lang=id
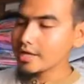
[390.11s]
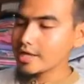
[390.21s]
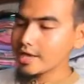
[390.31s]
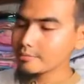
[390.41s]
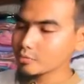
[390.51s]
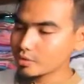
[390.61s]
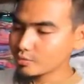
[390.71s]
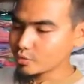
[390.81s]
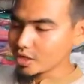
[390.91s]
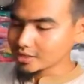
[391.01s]
yang
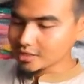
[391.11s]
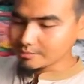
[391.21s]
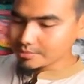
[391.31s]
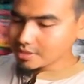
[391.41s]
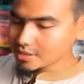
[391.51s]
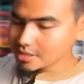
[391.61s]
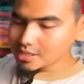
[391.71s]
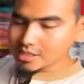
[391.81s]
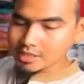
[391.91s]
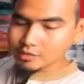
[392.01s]
murah-murah tapi